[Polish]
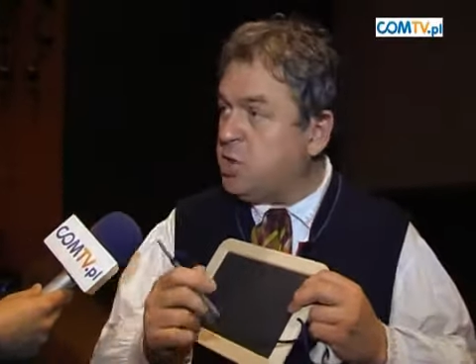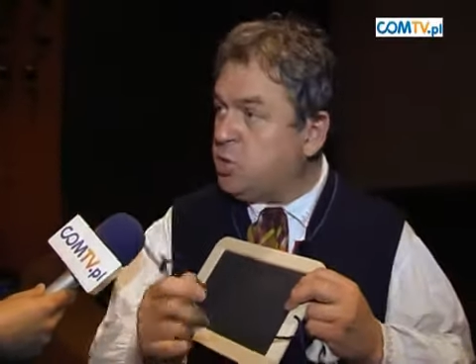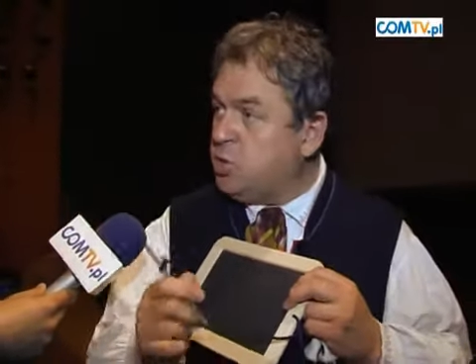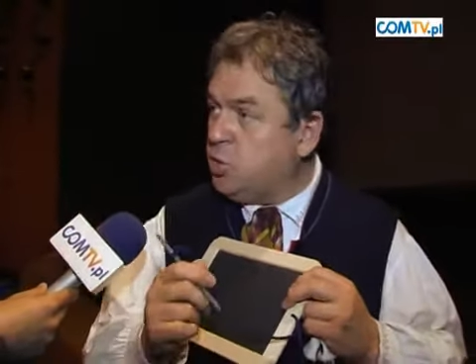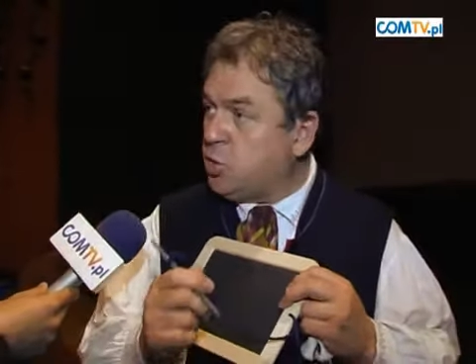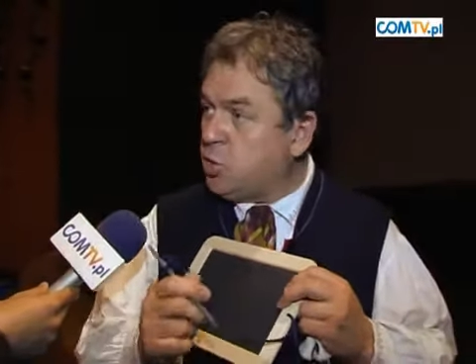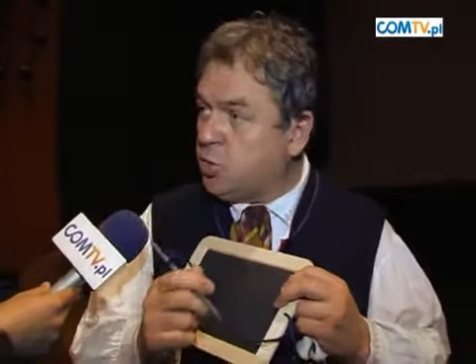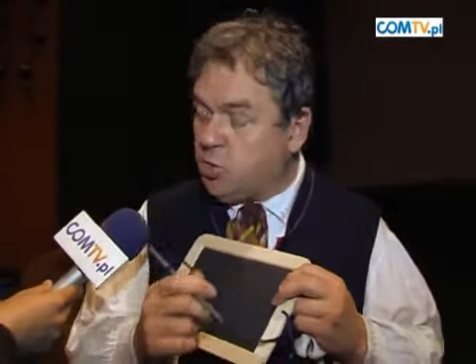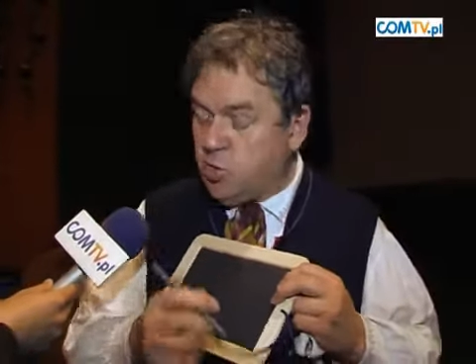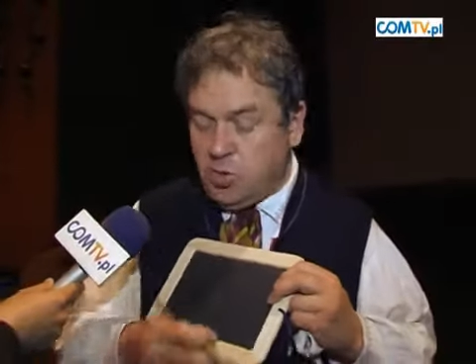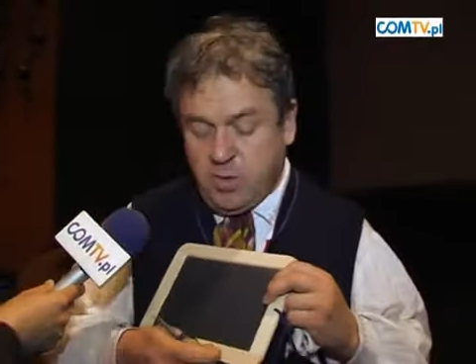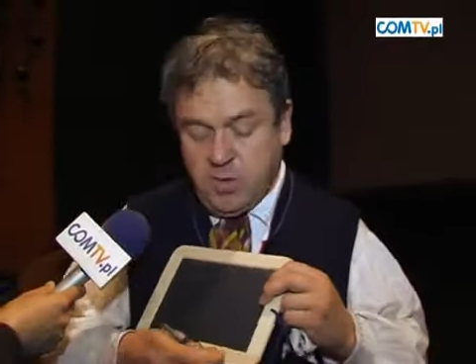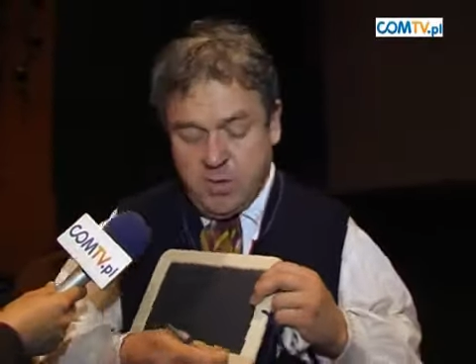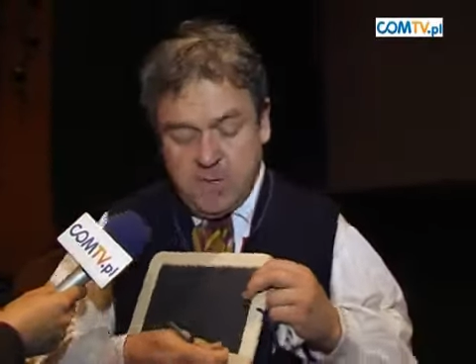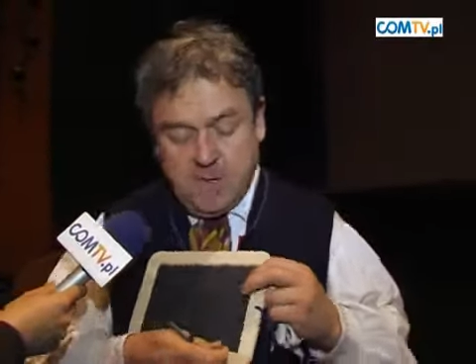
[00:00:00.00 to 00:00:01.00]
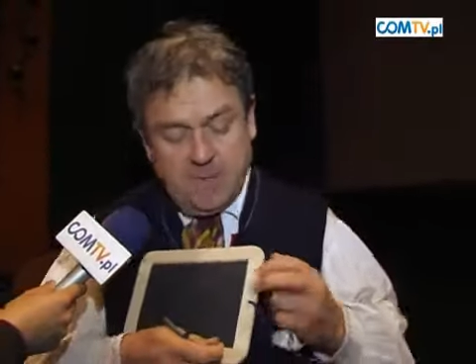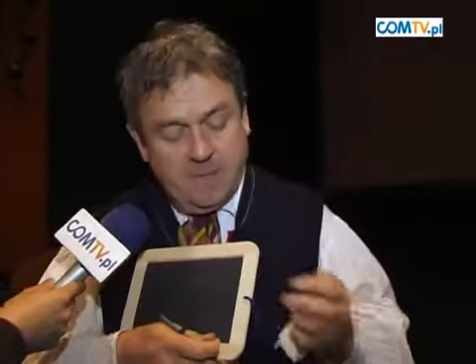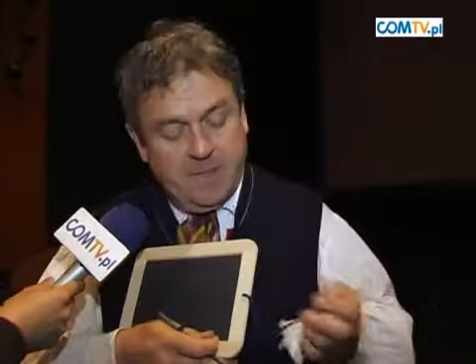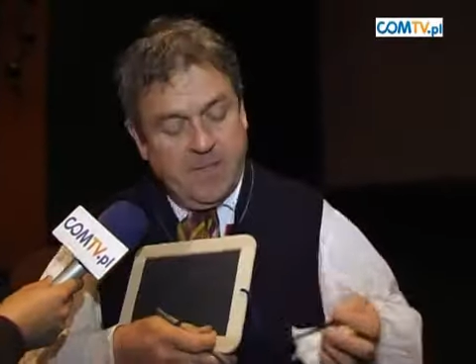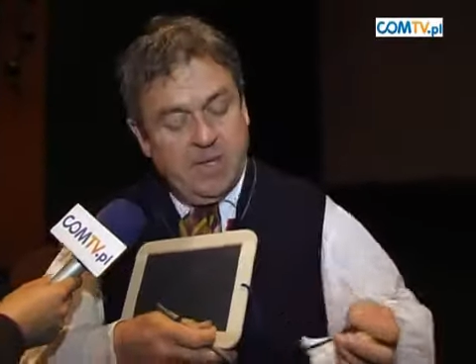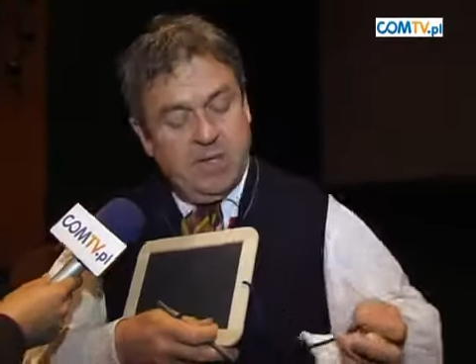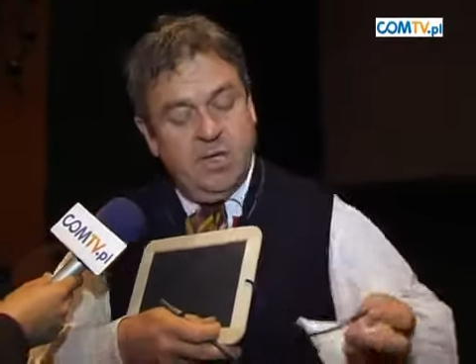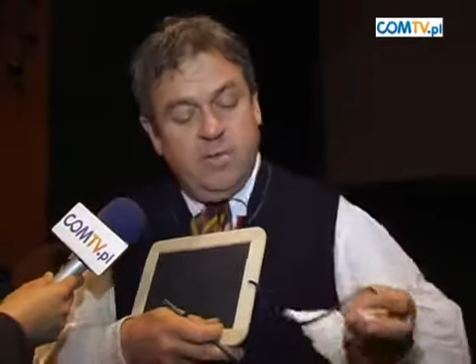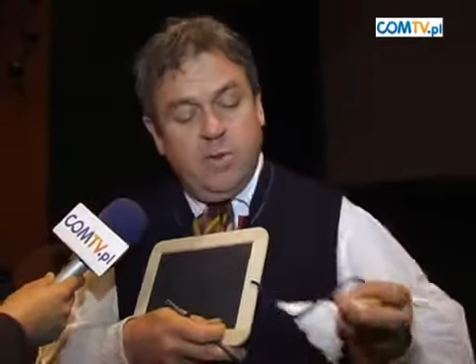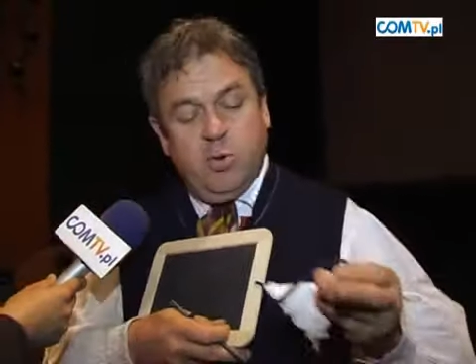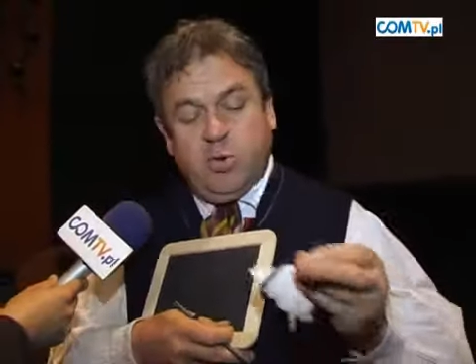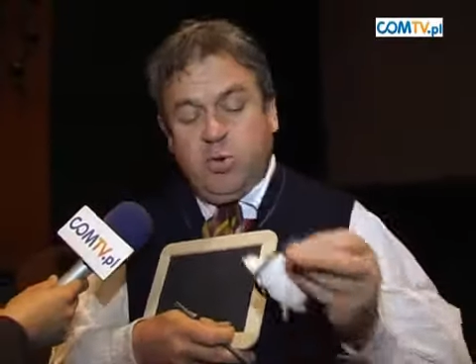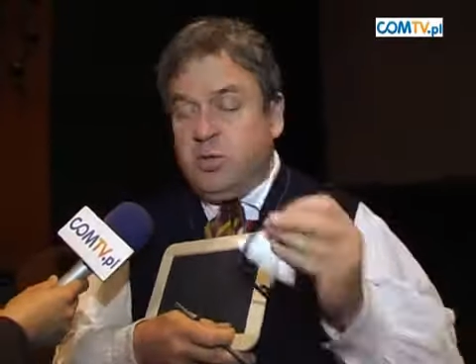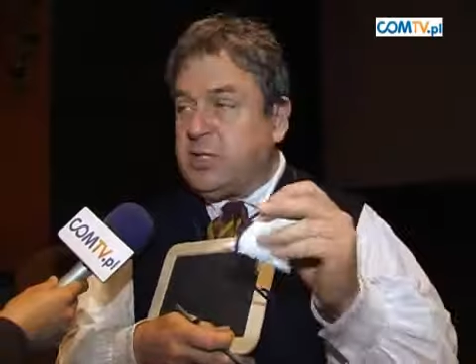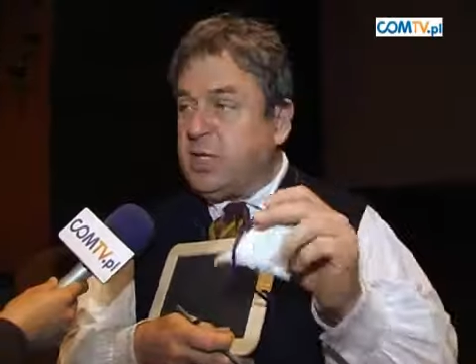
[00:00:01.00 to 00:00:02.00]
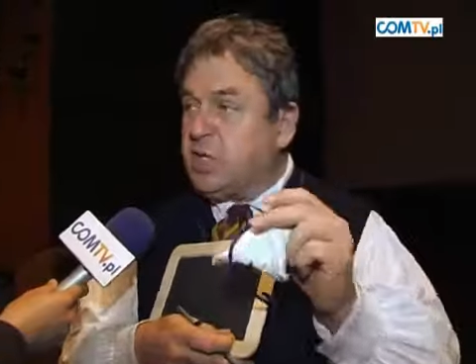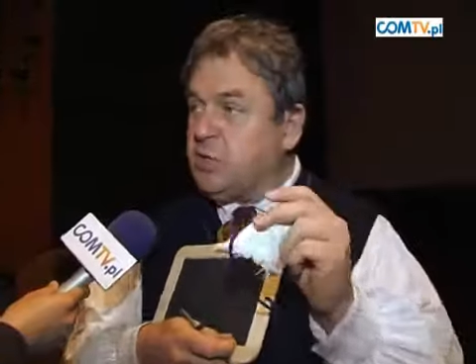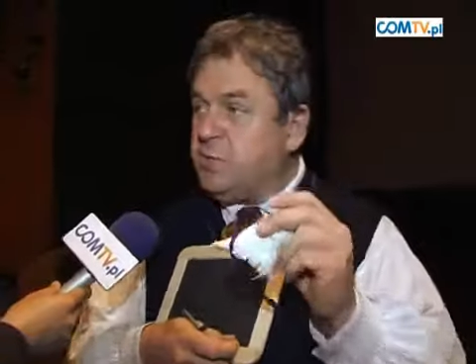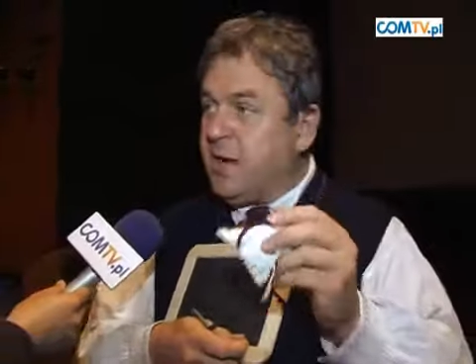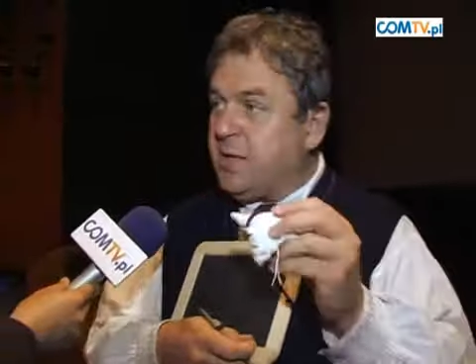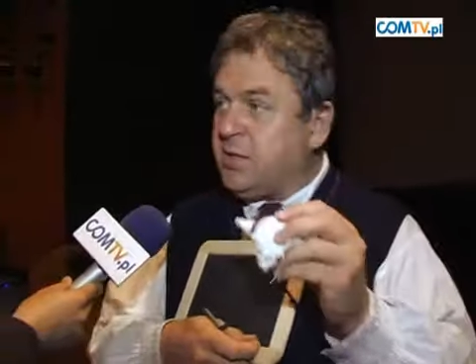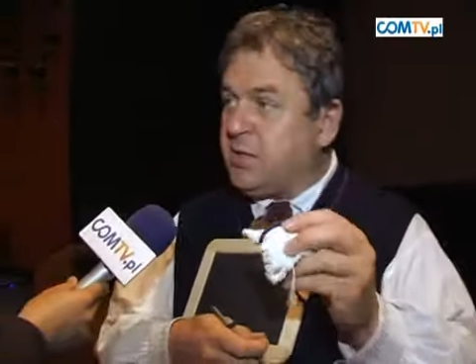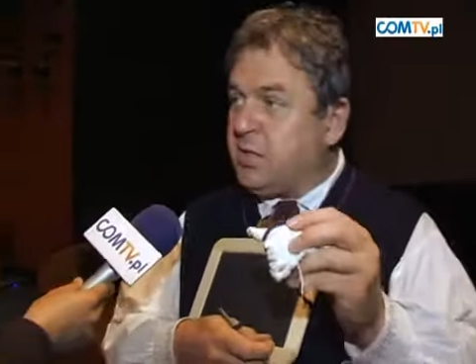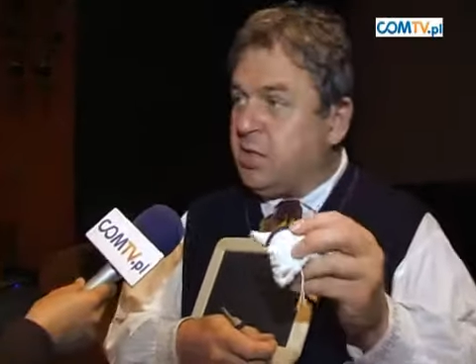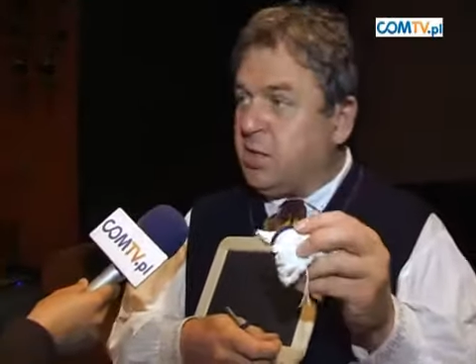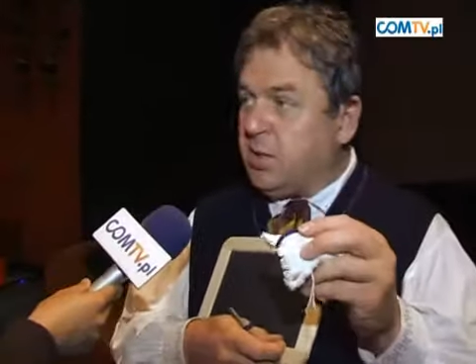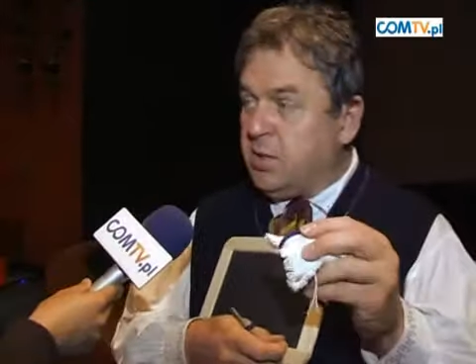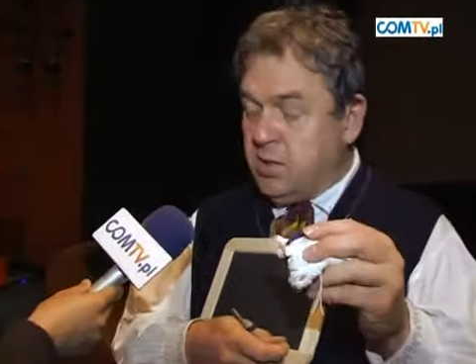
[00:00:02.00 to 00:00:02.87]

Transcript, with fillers: sznurku i miał kąsek szmatki.